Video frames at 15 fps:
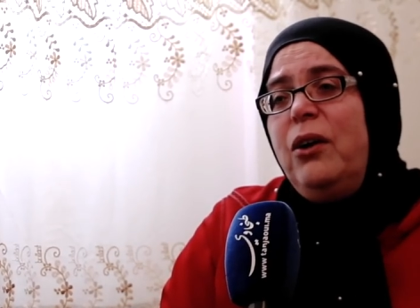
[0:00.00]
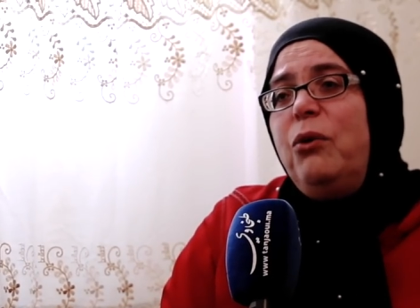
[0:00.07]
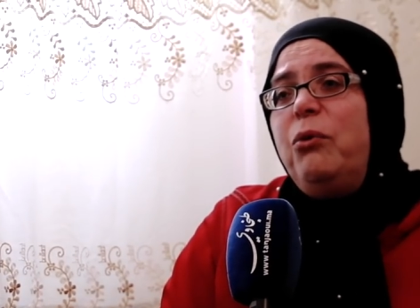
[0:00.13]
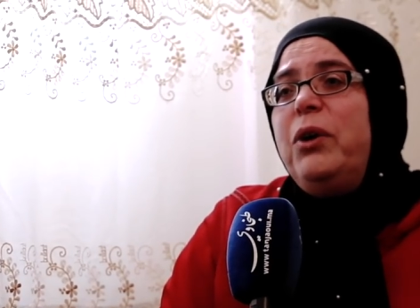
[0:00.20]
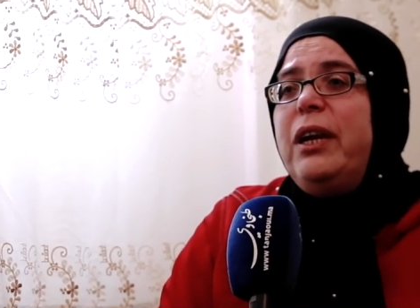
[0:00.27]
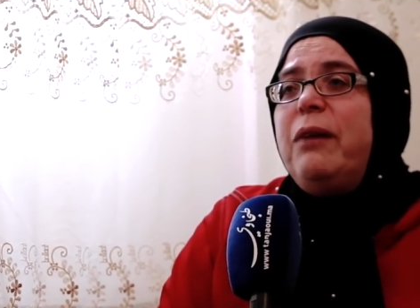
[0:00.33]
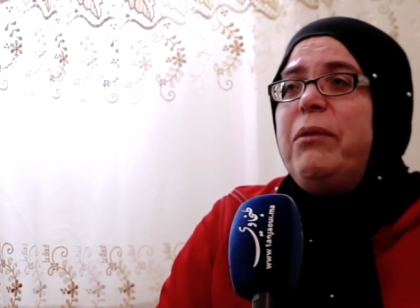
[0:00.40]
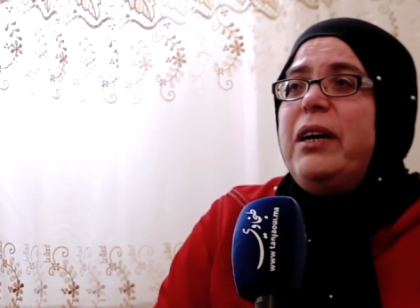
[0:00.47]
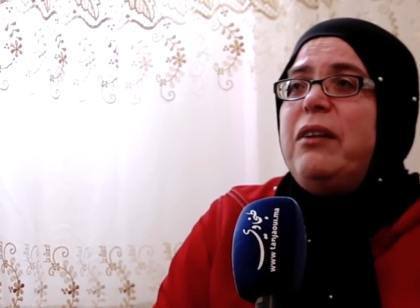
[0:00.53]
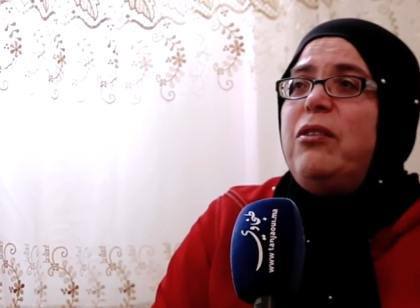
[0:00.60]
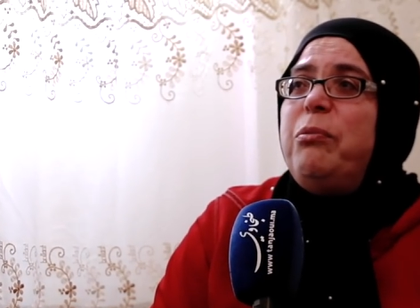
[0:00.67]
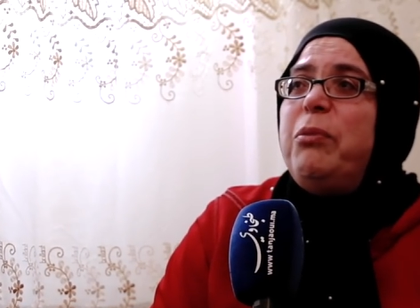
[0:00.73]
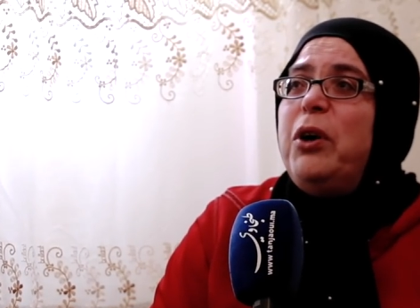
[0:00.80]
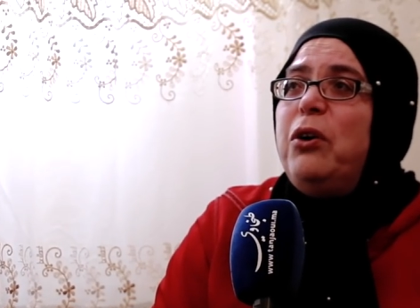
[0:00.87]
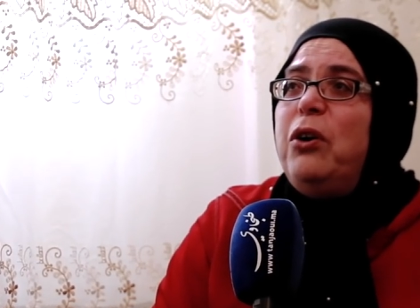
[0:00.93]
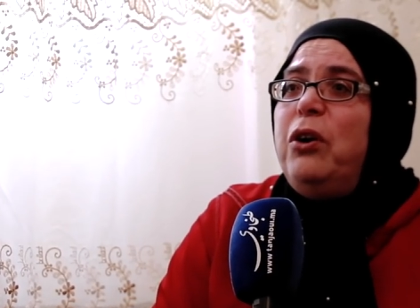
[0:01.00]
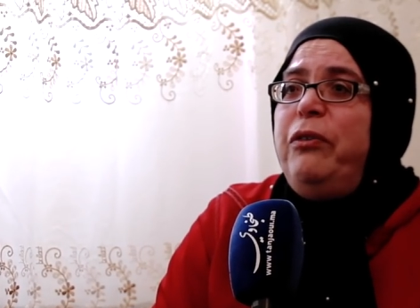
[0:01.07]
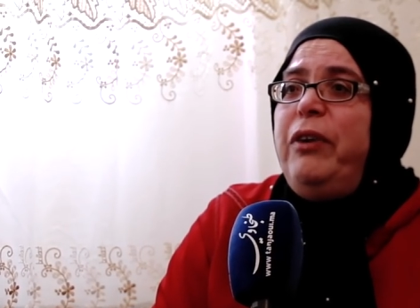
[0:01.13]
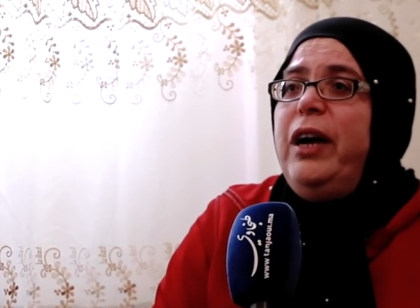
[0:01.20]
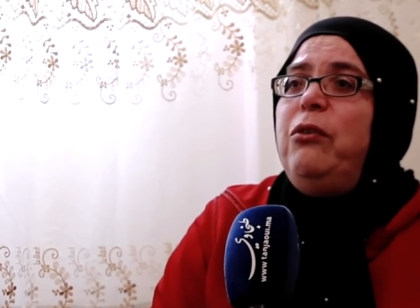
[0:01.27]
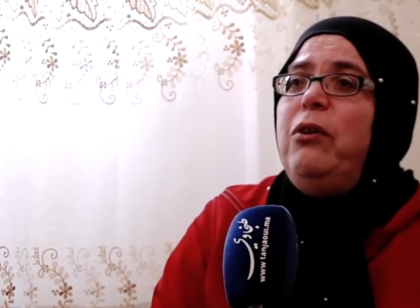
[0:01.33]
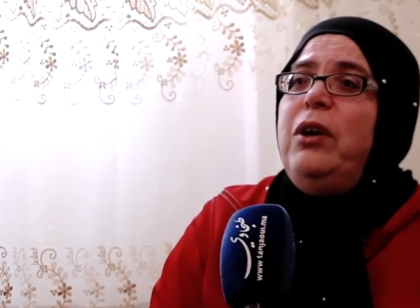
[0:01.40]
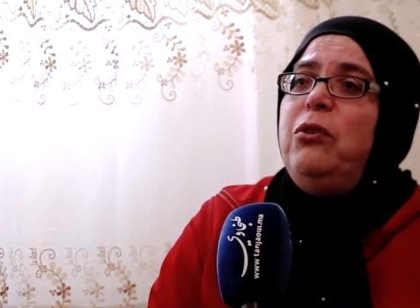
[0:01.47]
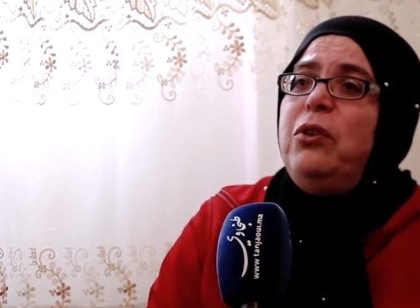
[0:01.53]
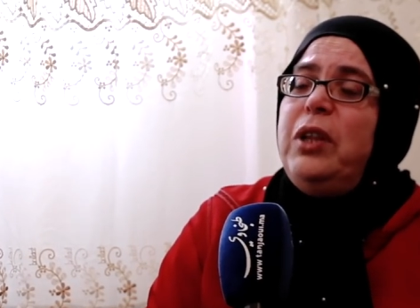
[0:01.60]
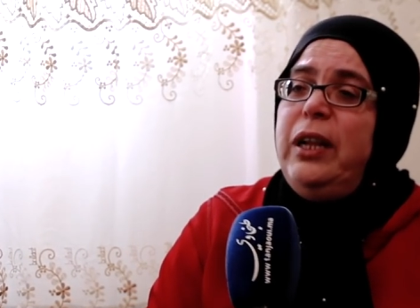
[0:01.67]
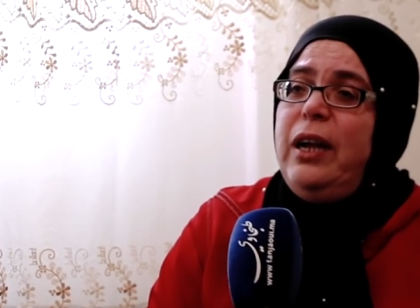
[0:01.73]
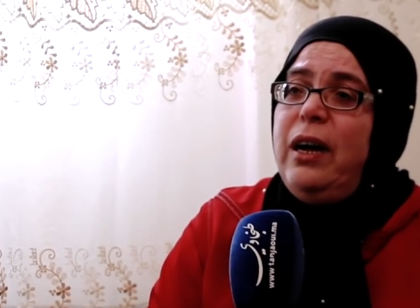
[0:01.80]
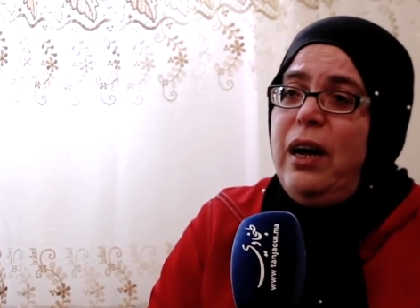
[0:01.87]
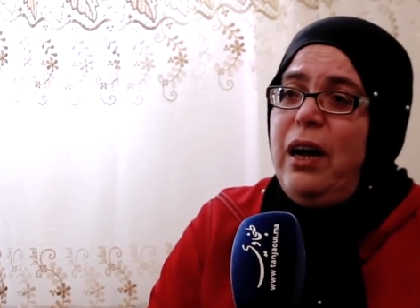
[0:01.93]
وإلا بقيت بالروح بحال والو
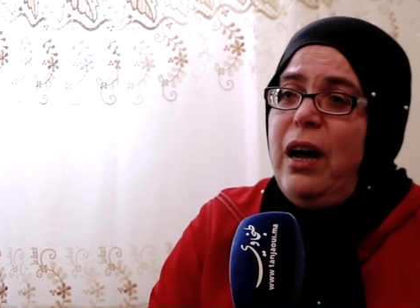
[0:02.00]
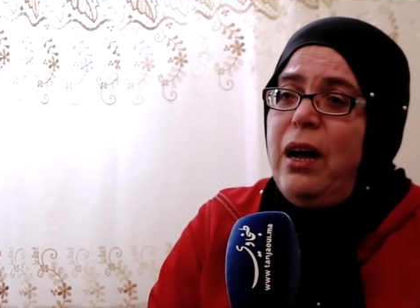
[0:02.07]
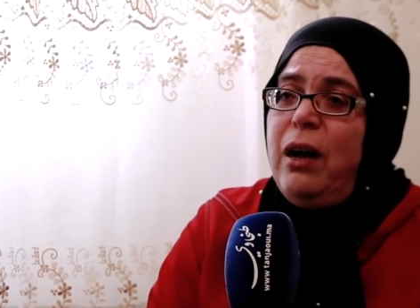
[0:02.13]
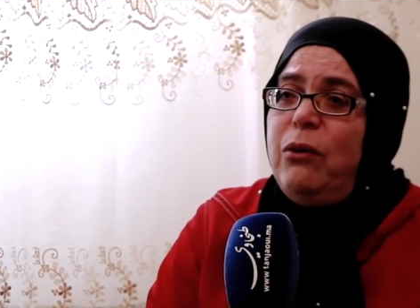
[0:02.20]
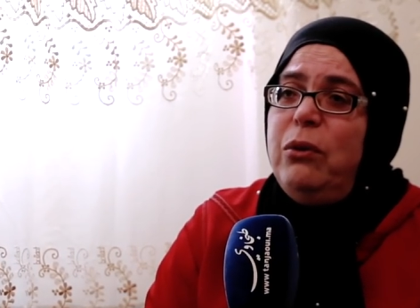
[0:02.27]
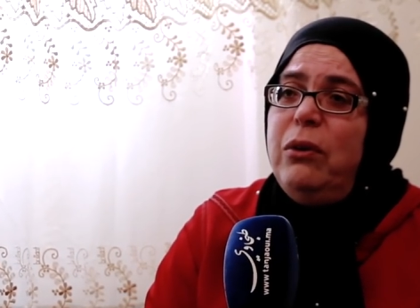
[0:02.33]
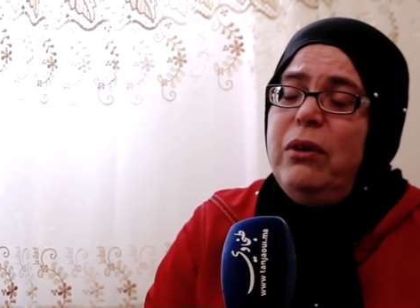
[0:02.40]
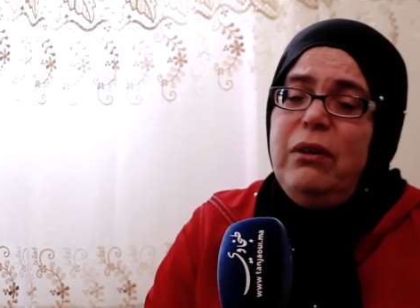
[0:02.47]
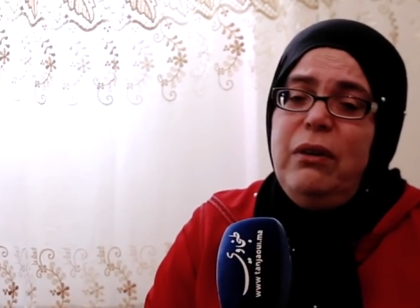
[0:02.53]
نتلاقاو